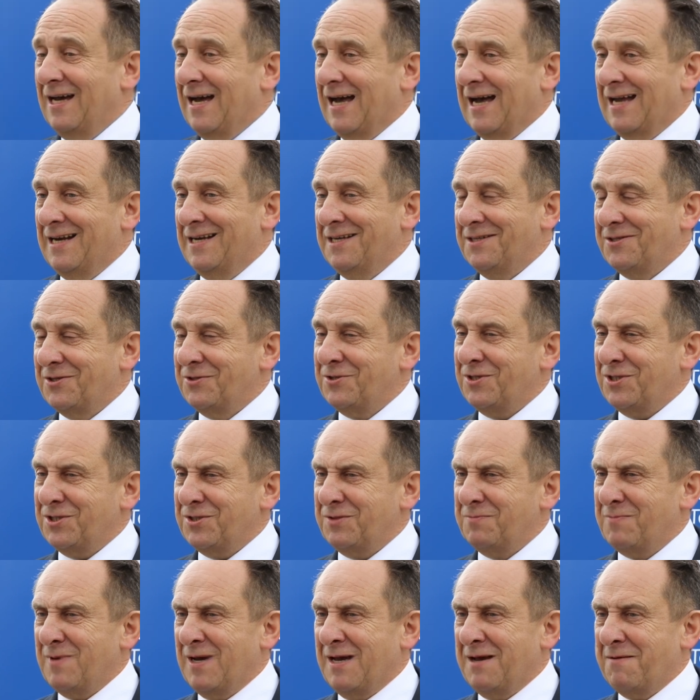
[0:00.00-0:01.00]
Ale to
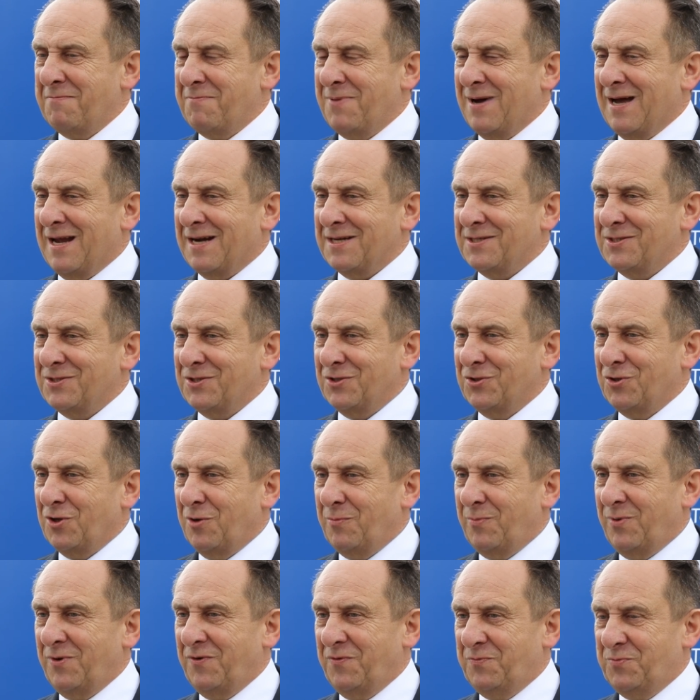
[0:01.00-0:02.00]
też ma bardzo
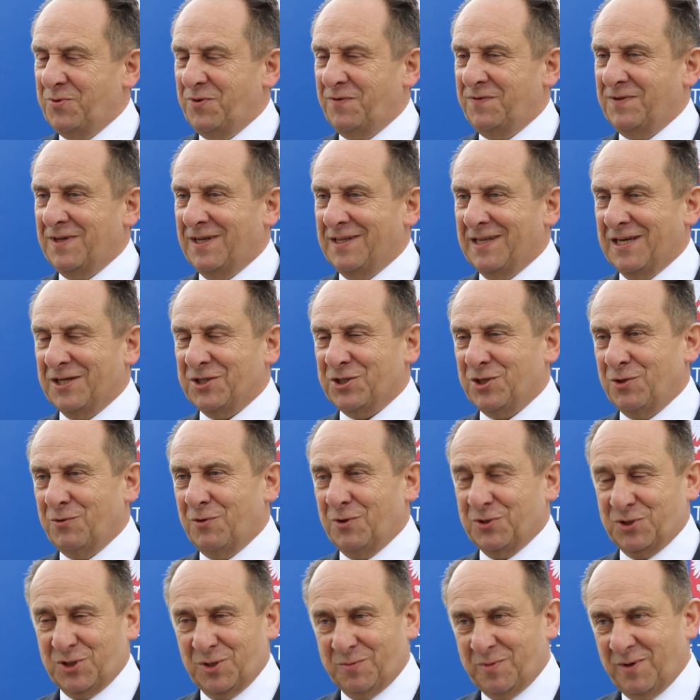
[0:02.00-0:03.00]
dobry wpływ na naszą
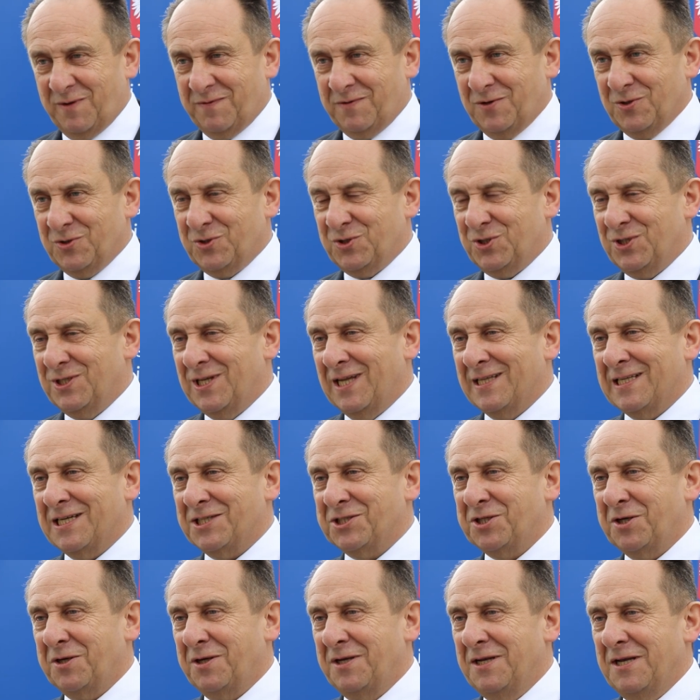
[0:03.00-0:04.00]
osobowość, na
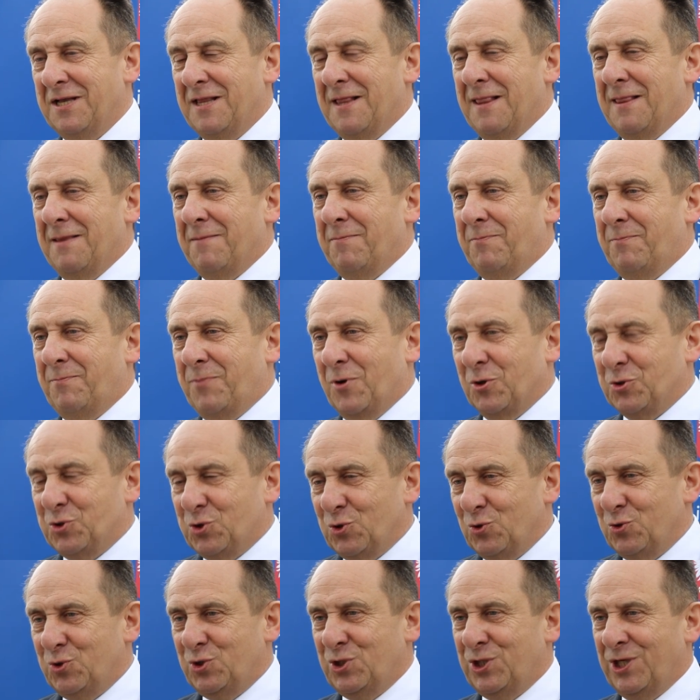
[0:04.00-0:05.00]
nasze
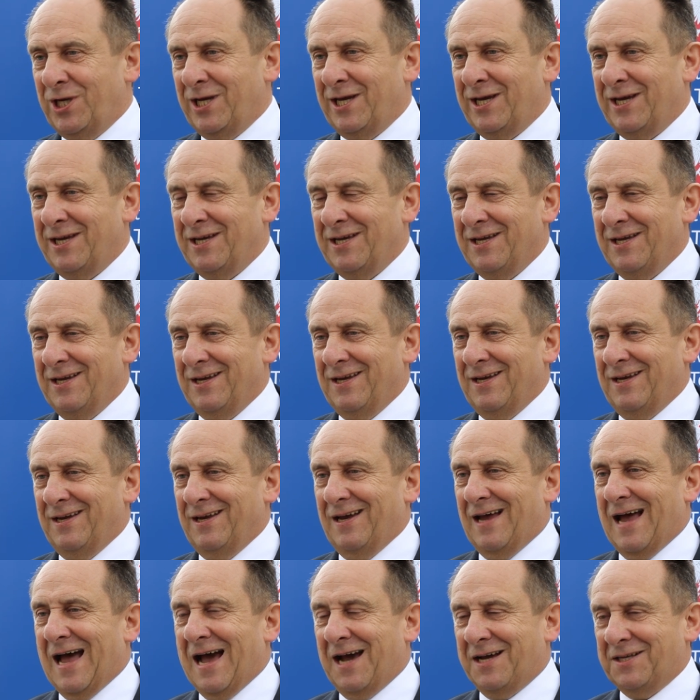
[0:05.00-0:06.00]
poczucie
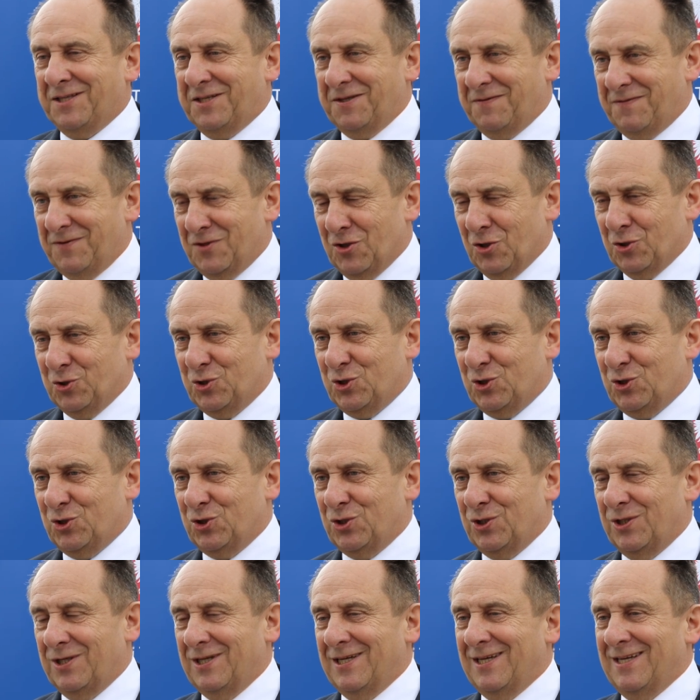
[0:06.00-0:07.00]

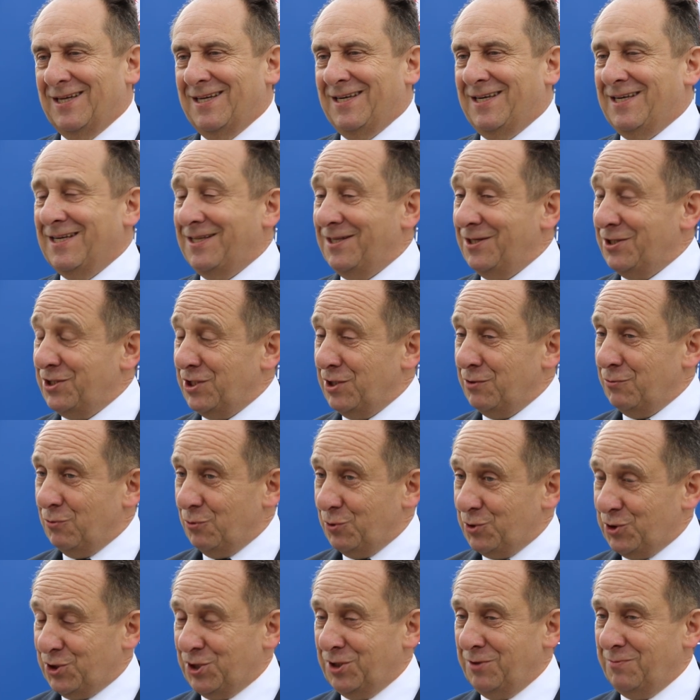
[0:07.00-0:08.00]
aktywności. Kiedy się
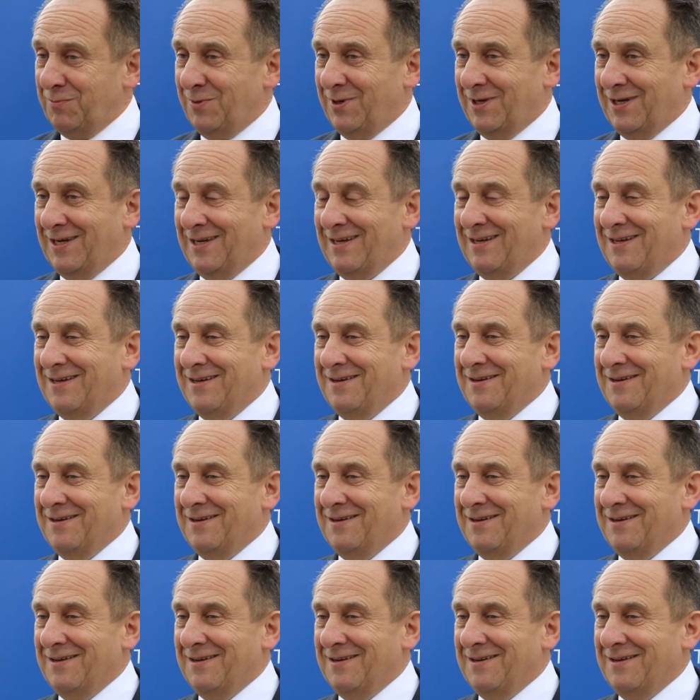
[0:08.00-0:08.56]
uczymy,